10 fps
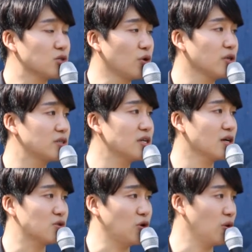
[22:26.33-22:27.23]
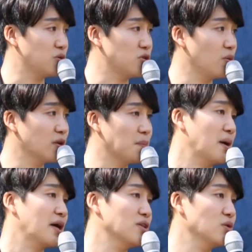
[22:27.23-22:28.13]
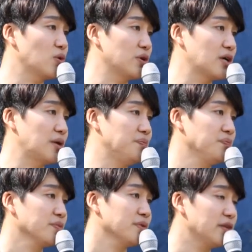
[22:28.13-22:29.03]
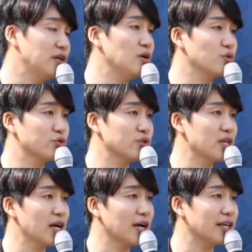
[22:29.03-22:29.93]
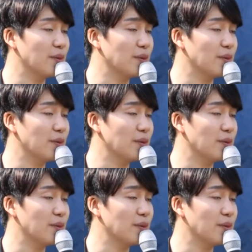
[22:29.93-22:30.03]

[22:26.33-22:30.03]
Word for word: 저희는 그 생각이 전혀 없어 처음에 그냥 막 했던 거니까. 근데 이런 구조를 생각하게